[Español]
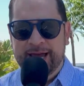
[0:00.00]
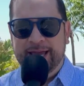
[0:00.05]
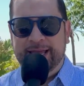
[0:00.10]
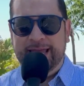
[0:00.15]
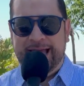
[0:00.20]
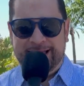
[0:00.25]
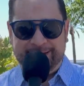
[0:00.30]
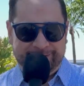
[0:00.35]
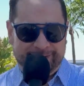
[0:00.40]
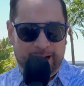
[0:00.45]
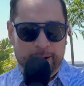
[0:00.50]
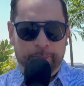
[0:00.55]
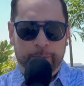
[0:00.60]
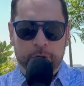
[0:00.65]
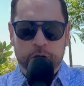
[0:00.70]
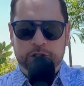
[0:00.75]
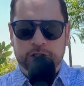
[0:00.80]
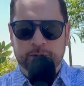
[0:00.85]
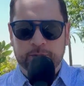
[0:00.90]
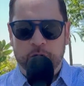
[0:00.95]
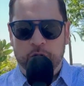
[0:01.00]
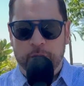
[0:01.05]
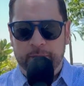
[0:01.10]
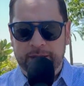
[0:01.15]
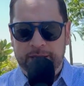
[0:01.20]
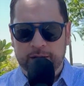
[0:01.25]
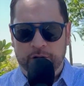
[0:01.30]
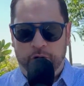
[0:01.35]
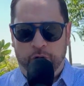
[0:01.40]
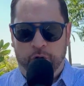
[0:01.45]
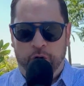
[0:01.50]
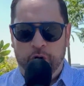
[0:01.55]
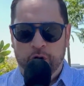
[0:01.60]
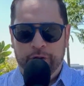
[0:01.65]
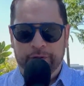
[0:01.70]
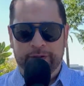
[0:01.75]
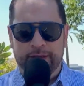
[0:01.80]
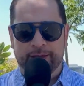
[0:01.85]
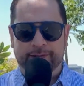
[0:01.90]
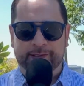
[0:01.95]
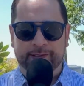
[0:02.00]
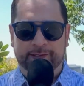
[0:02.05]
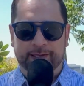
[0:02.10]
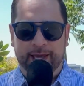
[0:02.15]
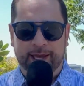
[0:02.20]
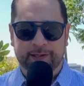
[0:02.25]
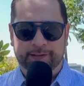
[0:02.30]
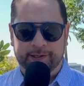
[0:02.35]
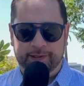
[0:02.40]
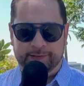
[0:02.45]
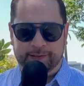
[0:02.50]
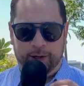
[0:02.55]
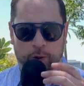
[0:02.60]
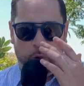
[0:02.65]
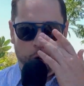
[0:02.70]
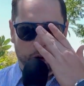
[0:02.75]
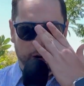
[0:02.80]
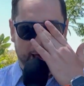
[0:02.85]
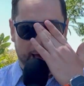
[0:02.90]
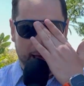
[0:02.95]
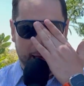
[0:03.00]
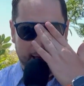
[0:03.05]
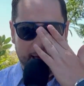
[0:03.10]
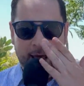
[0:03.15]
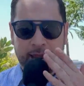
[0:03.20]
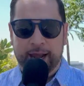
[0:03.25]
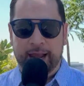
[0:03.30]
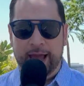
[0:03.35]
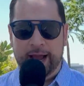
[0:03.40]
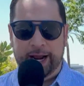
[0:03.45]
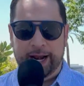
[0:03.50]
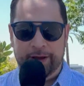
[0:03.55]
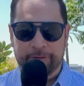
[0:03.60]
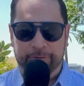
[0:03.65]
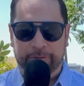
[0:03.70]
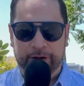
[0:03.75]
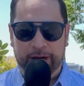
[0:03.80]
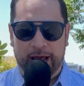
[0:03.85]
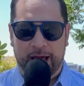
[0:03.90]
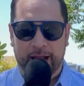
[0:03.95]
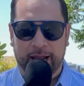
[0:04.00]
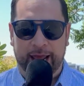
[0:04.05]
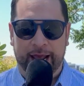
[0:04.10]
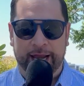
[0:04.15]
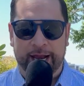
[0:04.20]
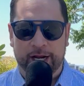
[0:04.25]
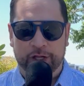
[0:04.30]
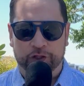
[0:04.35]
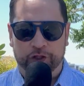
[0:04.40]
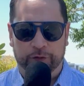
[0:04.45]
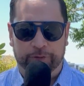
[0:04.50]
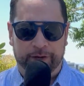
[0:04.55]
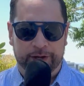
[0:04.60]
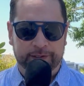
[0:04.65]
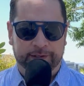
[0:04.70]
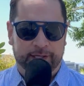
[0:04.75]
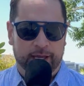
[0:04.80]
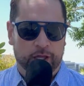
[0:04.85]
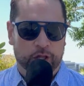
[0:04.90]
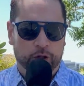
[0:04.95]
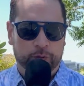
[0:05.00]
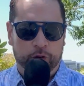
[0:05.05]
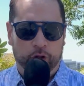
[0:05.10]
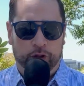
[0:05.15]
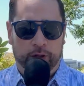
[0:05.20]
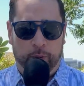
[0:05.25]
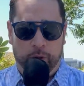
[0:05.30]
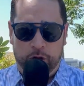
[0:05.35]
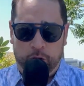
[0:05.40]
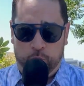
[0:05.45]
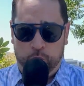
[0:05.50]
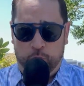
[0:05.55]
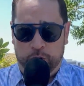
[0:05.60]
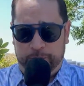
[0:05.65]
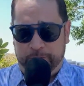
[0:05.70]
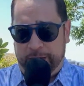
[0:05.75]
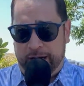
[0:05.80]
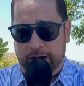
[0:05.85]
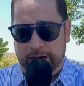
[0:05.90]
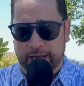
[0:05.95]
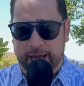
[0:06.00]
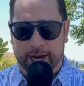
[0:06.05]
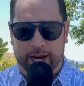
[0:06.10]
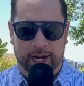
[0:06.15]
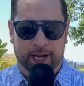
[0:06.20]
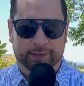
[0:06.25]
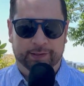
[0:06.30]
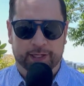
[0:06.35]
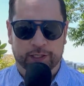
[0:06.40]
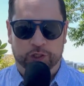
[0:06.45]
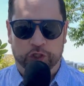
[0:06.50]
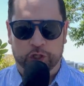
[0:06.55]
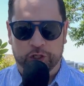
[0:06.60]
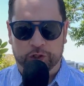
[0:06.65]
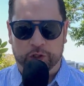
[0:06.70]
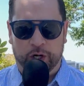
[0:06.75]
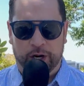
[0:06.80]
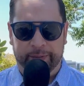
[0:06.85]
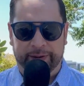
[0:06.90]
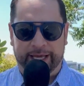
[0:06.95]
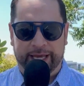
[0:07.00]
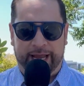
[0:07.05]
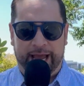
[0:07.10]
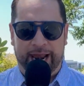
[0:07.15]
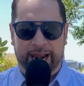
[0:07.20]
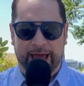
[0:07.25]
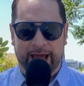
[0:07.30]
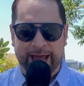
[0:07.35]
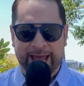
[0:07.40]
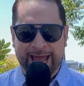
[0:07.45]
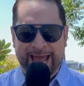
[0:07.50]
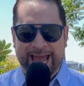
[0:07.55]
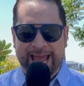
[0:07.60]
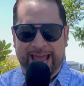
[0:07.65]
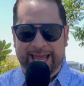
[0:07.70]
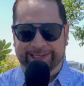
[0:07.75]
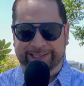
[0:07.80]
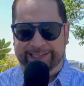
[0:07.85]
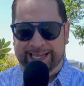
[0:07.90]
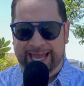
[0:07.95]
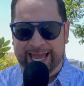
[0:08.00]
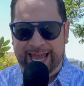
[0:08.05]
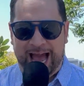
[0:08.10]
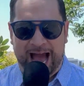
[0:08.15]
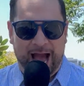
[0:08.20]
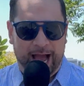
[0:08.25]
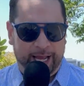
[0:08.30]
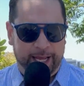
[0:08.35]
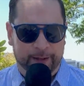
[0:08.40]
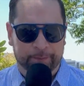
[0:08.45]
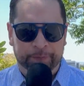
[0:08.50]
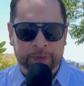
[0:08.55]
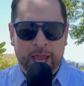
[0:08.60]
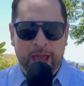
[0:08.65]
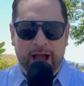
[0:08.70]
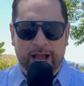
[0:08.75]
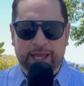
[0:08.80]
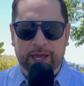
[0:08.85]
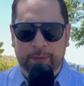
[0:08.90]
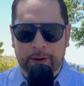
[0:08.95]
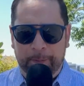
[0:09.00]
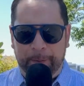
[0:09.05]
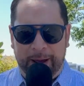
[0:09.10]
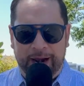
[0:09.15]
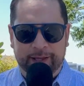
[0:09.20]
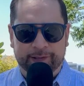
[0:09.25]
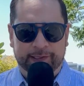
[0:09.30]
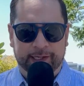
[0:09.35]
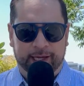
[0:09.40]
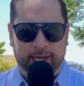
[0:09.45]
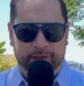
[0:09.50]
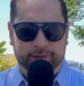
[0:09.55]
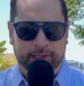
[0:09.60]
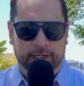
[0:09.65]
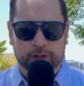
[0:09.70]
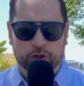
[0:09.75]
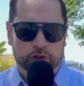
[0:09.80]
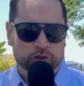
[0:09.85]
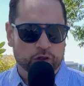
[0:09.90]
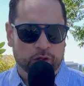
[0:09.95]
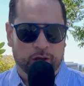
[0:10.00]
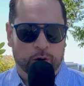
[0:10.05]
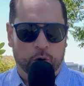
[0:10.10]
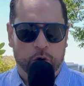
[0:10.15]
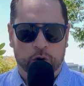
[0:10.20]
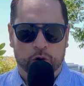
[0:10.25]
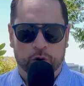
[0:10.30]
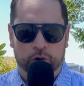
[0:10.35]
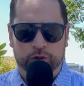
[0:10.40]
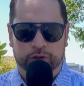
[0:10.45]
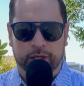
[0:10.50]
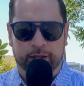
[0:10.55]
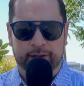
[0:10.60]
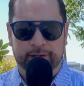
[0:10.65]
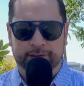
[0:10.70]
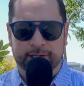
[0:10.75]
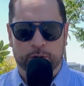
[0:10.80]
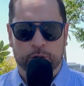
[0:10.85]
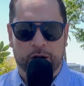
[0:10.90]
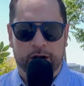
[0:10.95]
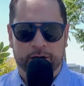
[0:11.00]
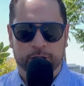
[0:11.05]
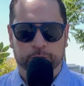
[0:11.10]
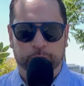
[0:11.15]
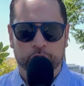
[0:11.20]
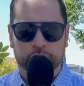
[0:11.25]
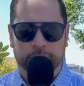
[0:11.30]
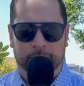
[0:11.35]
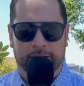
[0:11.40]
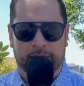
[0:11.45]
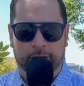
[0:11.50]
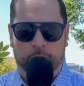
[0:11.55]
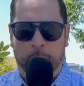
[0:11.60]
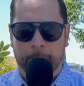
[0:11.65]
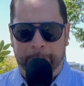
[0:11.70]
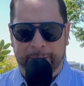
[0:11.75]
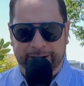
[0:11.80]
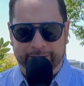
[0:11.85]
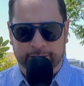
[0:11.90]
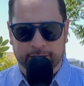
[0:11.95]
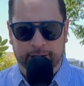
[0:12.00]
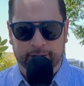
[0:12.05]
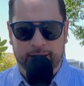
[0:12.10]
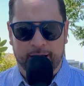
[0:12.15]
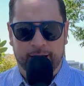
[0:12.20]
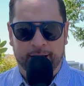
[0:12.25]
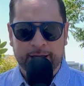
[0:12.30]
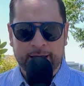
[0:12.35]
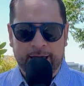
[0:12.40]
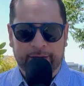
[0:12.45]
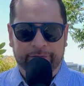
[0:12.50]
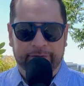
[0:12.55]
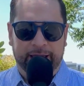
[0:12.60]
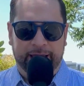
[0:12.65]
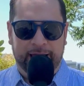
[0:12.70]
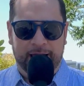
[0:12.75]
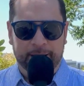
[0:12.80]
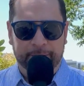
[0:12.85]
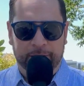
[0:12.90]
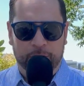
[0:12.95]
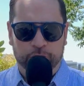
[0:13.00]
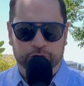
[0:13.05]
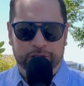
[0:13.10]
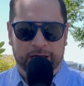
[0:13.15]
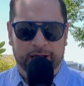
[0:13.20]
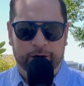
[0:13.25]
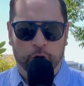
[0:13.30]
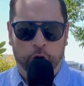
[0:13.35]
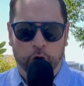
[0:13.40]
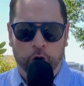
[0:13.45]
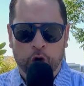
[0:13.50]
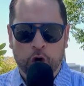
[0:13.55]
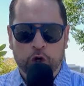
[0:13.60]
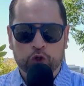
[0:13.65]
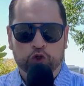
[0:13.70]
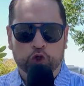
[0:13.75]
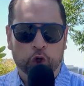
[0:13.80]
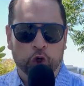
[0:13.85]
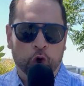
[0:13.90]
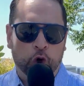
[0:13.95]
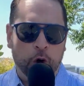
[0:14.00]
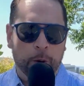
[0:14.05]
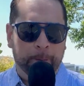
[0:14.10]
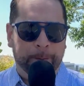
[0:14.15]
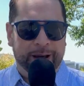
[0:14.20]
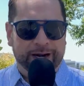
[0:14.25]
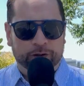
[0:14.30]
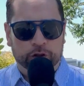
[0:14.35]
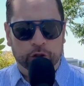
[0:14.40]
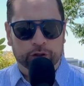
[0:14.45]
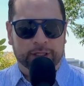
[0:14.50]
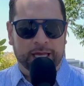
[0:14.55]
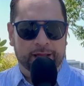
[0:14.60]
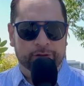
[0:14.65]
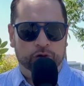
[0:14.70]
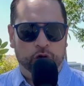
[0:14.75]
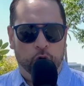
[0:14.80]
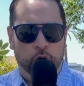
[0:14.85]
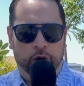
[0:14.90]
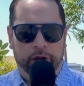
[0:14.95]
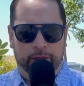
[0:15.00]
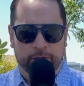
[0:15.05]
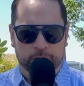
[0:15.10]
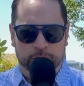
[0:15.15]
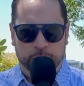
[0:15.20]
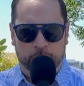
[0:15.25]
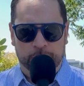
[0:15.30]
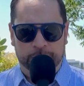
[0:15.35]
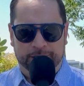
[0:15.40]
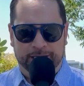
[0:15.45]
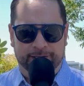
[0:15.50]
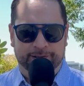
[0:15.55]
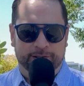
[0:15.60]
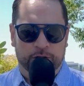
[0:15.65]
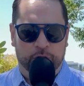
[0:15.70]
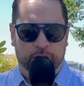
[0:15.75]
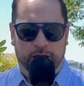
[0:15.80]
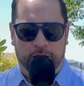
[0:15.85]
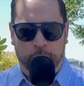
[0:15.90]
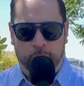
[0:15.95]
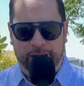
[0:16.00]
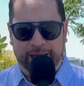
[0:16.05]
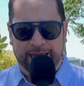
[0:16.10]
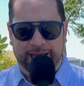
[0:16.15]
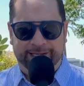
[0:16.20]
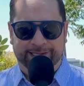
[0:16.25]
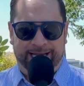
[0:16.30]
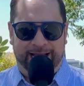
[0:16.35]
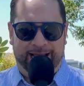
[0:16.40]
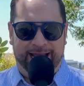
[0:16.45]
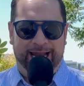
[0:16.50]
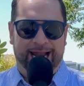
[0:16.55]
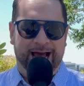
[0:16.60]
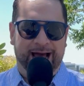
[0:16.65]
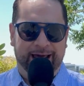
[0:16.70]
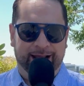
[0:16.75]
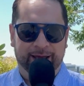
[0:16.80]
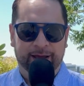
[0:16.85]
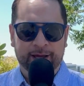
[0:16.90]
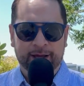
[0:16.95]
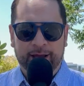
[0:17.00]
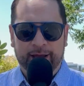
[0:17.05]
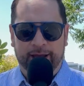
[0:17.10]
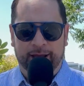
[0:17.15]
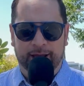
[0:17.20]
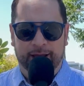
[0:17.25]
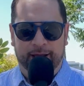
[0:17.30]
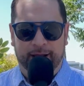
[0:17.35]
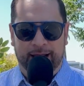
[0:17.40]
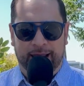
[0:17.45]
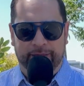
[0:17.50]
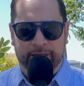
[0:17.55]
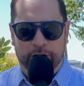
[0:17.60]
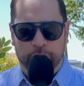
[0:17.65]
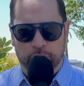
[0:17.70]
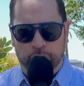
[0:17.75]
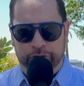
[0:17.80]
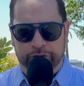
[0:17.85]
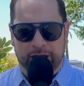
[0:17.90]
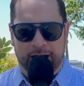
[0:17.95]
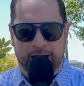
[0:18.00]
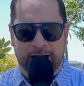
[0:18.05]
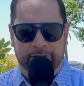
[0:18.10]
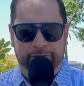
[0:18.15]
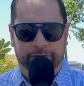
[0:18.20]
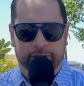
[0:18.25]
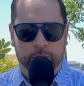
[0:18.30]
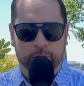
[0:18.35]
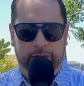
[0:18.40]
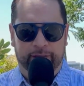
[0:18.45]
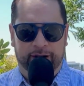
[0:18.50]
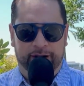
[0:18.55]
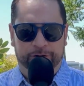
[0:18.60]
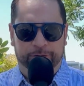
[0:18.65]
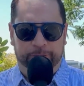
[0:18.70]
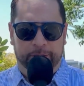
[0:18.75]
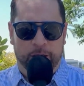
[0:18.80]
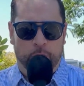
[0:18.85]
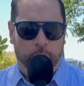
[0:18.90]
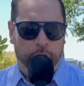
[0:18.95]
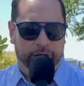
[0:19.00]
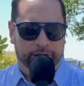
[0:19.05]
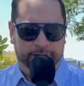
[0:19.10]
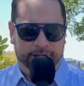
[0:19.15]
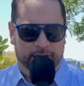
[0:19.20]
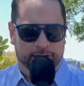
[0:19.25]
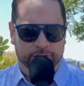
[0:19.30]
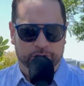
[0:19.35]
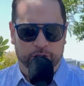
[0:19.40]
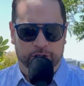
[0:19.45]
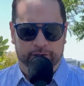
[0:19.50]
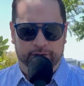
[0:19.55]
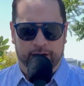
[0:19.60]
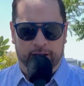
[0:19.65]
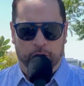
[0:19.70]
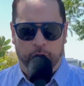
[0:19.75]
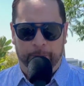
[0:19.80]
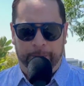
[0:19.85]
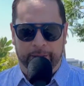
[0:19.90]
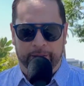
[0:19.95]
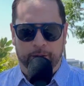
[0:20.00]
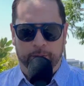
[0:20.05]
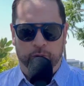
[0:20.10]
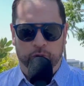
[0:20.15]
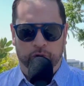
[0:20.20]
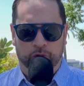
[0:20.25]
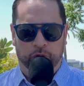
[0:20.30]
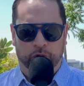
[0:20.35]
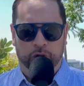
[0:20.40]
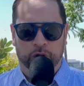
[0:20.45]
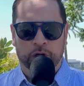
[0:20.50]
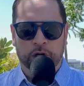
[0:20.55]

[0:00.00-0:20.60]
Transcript: y hasta el próximo domingo 16 se jugará la gran final en el SoFi Stadium, donde bueno, uno esperaría que la selección nacional mexicana esté ahí. Ayer me parece que sí, yo estoy de acuerdo con ustedes, hay una responsabilidad compartida de Jaime Lozano. Yo no comparto tanto lo que dice Luis Castillo de que no hay que exagerar eh, la derrota ante una de las peores selecciones de la Copa del Mundo,